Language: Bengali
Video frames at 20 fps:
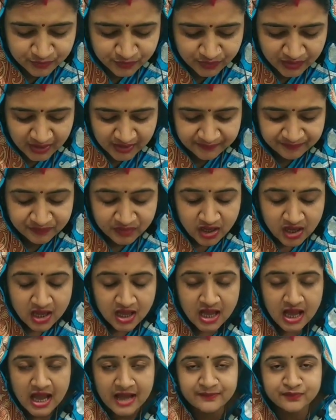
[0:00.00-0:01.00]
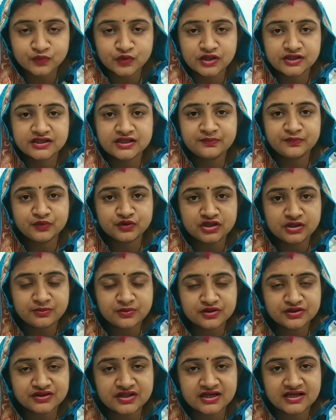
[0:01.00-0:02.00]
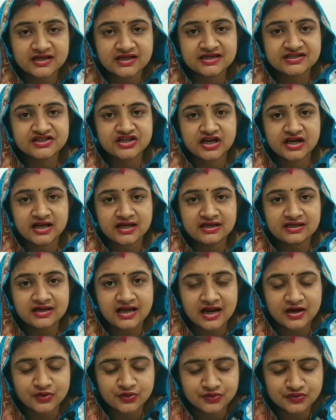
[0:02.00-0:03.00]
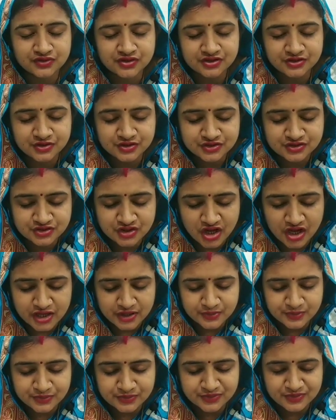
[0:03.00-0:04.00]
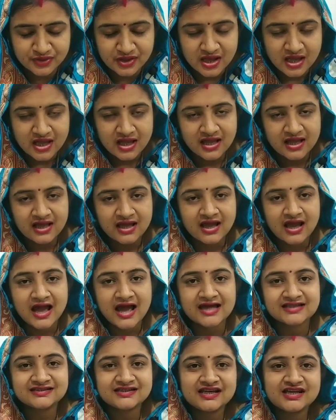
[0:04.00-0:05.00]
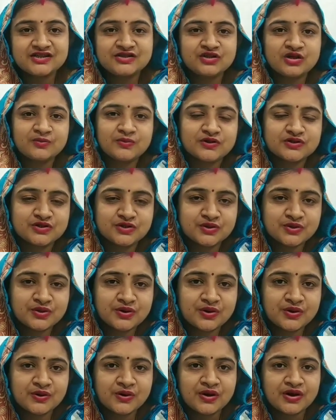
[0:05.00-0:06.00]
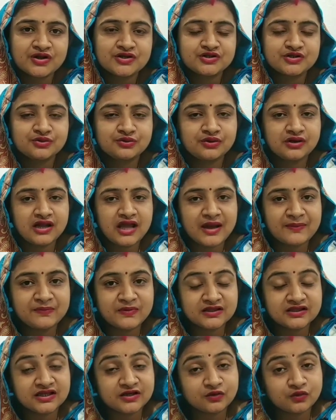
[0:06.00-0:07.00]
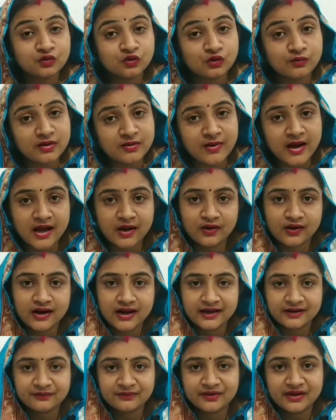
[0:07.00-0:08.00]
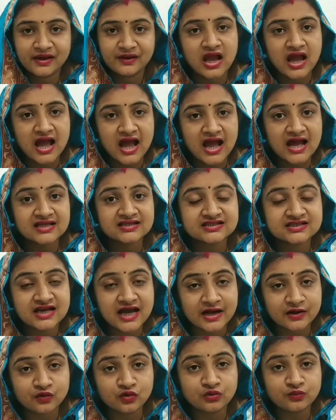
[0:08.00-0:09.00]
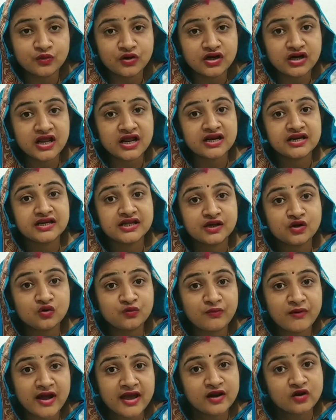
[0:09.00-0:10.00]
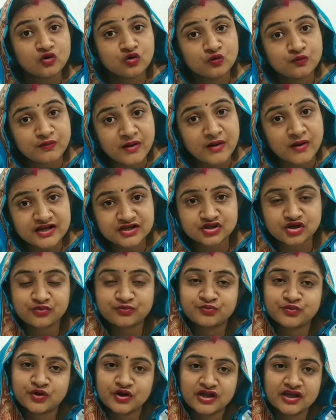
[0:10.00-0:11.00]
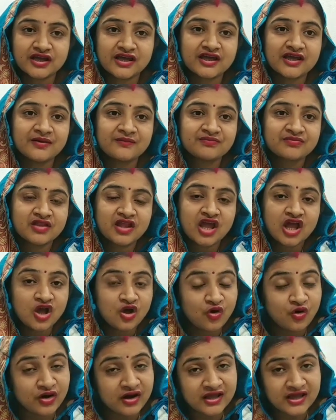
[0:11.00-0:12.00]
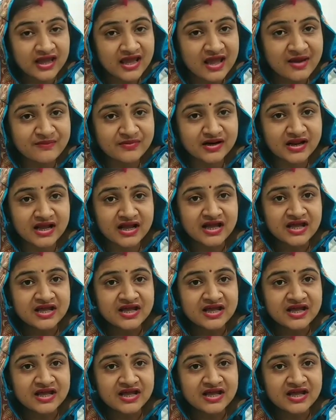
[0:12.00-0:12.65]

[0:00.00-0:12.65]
প্রণাম আপনাদের প্রতি প্রত্যেককে জানাই আনন্দিত জয় গুরু আজকে ইষ্ট প্রসঙ্গ শুনলে আপনাদের খুবই ভালো লাগবে আজ ঠাকুর বললেন নিরুপায়ের উপায় সম্পর্কে অনেকেই আমরা